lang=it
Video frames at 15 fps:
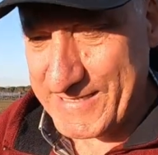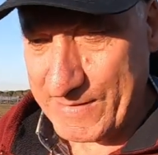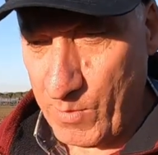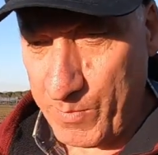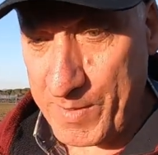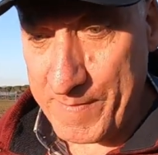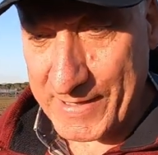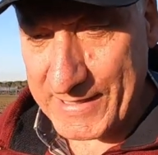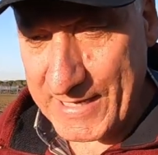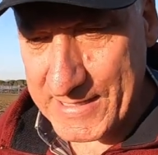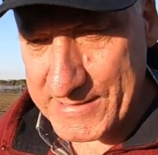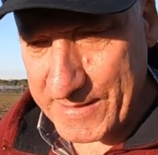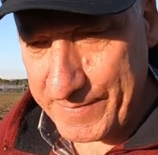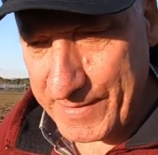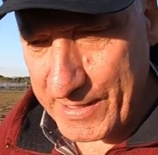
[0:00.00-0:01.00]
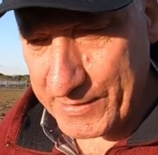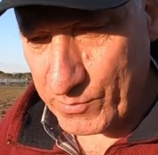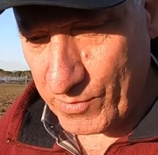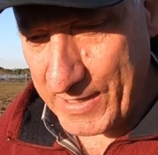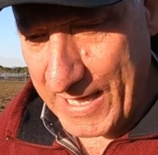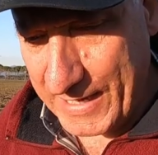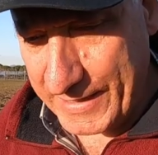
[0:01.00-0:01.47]
Siamo prima della semina
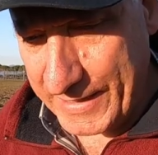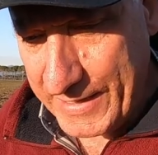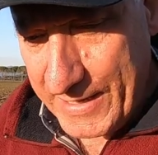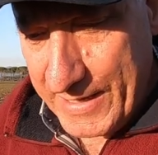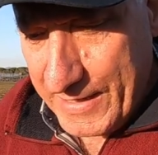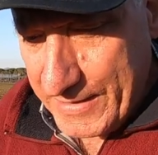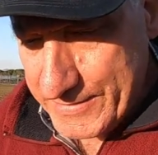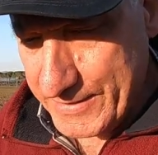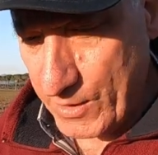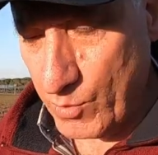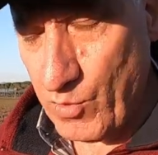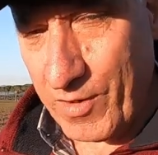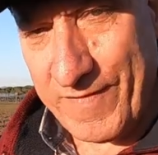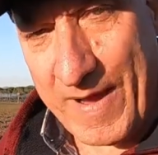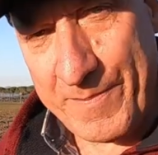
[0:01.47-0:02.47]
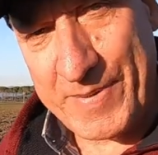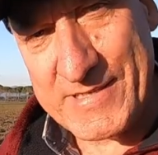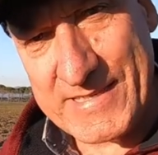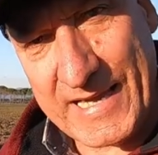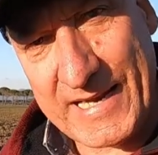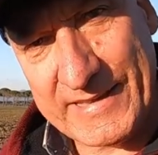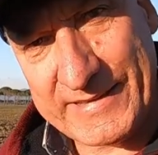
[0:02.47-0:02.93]
turnale, se uno va a
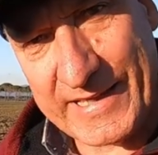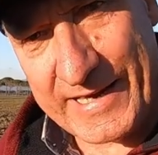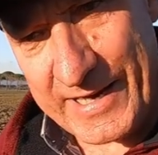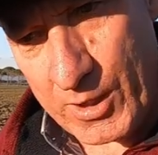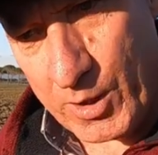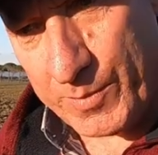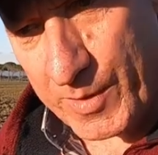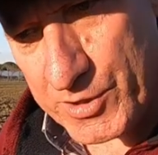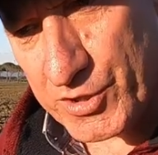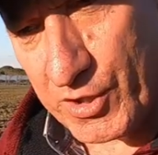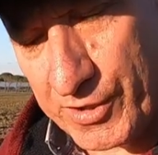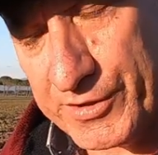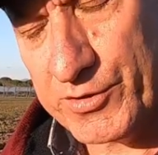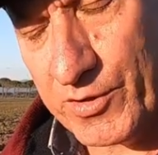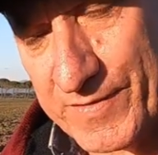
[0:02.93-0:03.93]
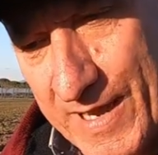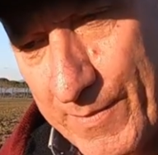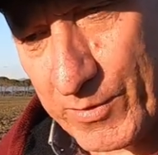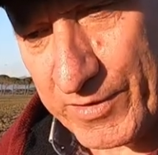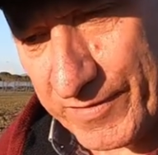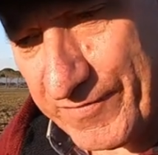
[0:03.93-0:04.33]
pestare il terreno poi ce lo ritroviamo